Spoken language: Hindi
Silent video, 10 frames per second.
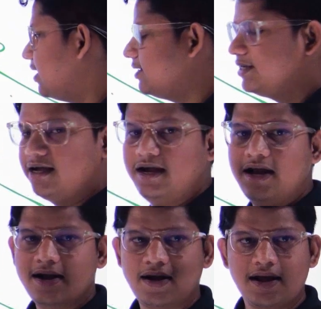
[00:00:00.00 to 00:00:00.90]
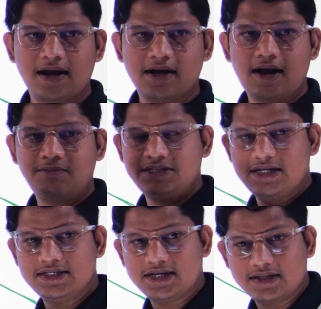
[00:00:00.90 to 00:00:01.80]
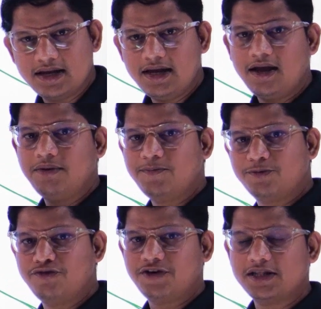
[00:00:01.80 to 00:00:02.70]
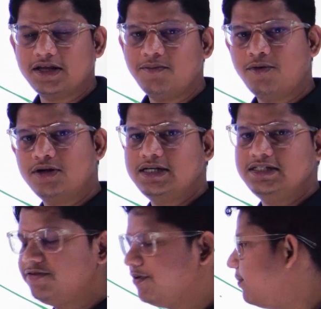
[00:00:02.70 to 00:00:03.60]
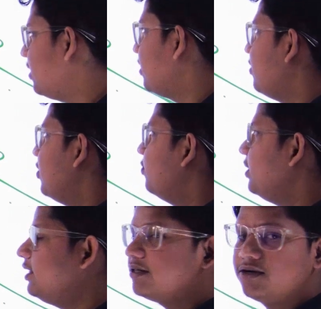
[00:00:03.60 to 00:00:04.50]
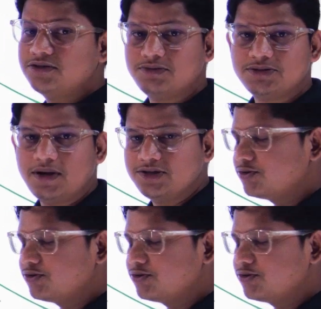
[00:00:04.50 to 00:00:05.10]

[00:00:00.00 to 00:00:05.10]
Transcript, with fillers: चाहिए ट्रेंगल का नाम चेंज करते ही हमने प्रूफ कर दिया बहुत ईजी वे में उम्मीद करता हूँ समझ में आ चुका